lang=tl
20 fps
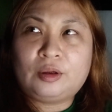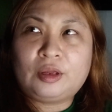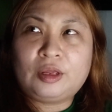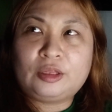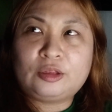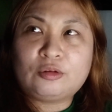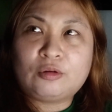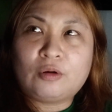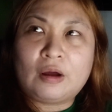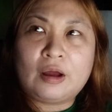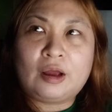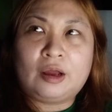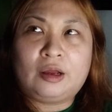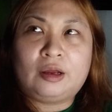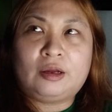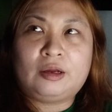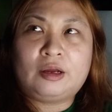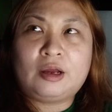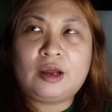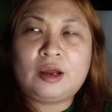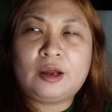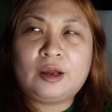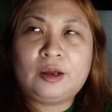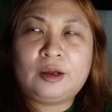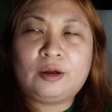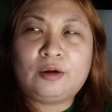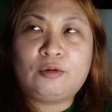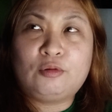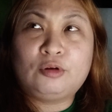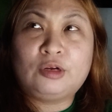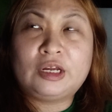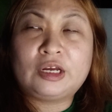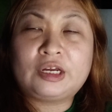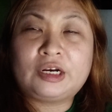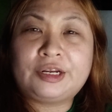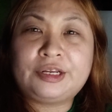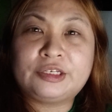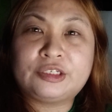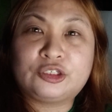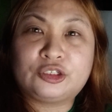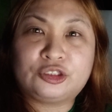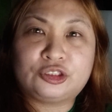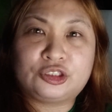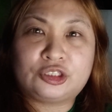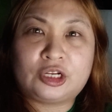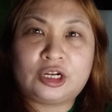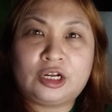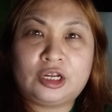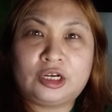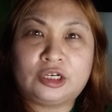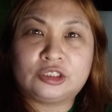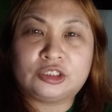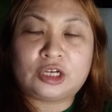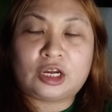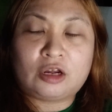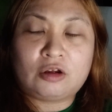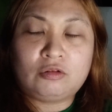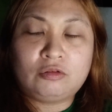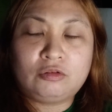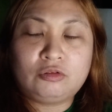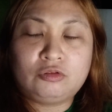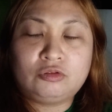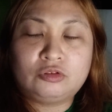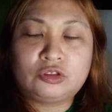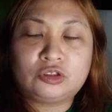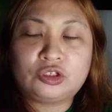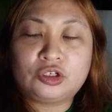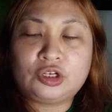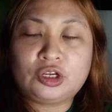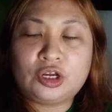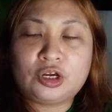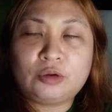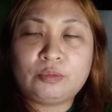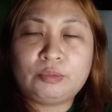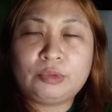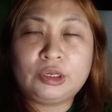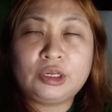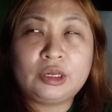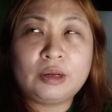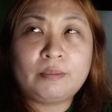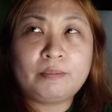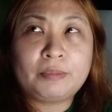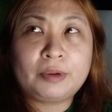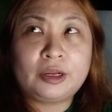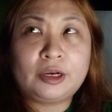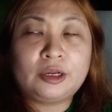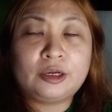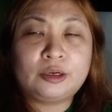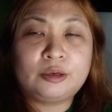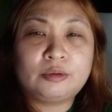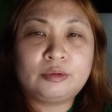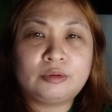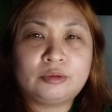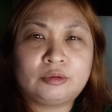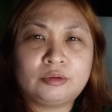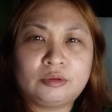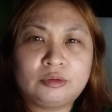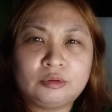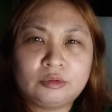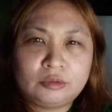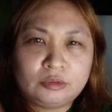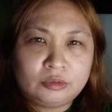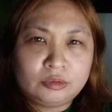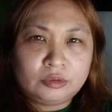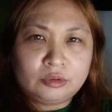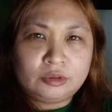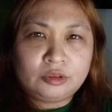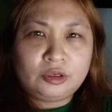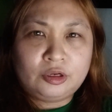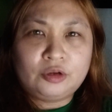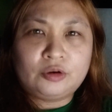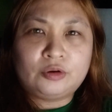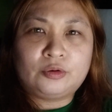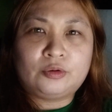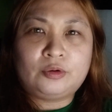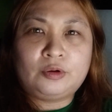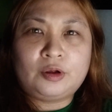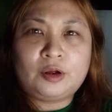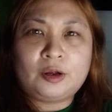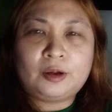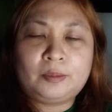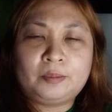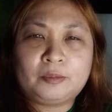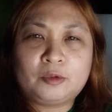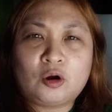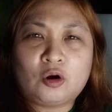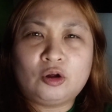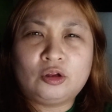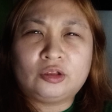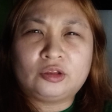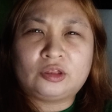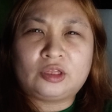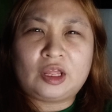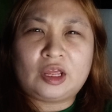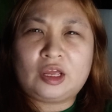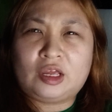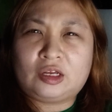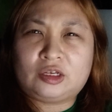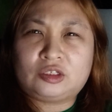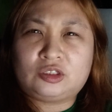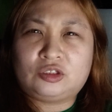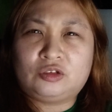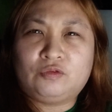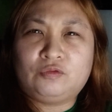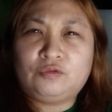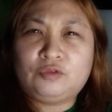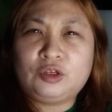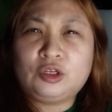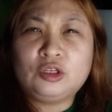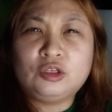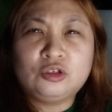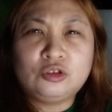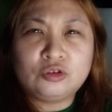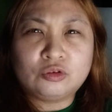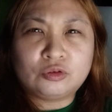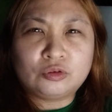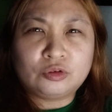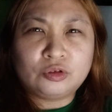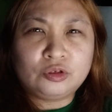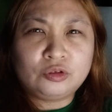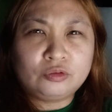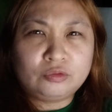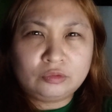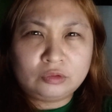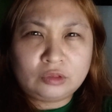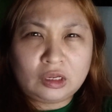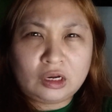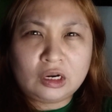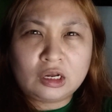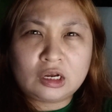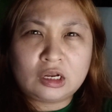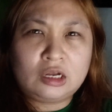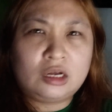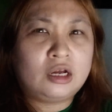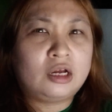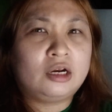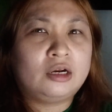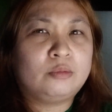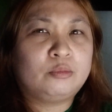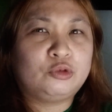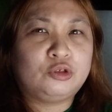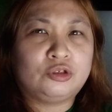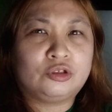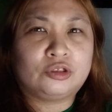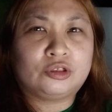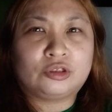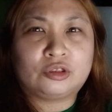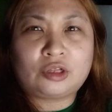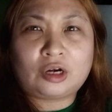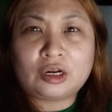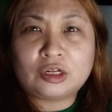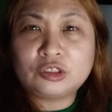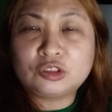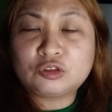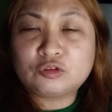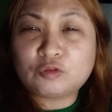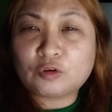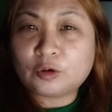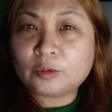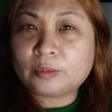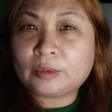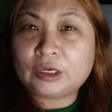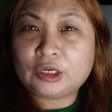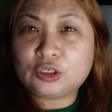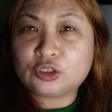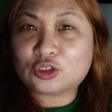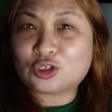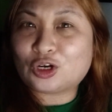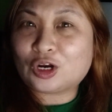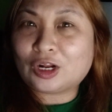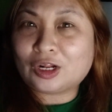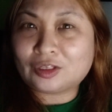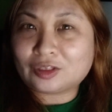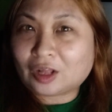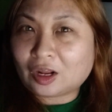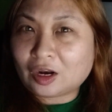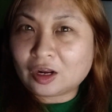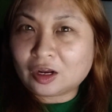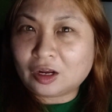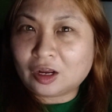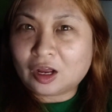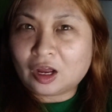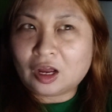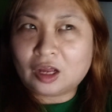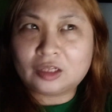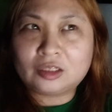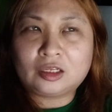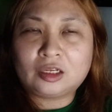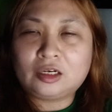ito ah, uh, kung nag-research talaga siya, kung gusto niyang bigyan pa ng you know, um, context, yung video, yung talagang, alam mo yun, transformational talaga at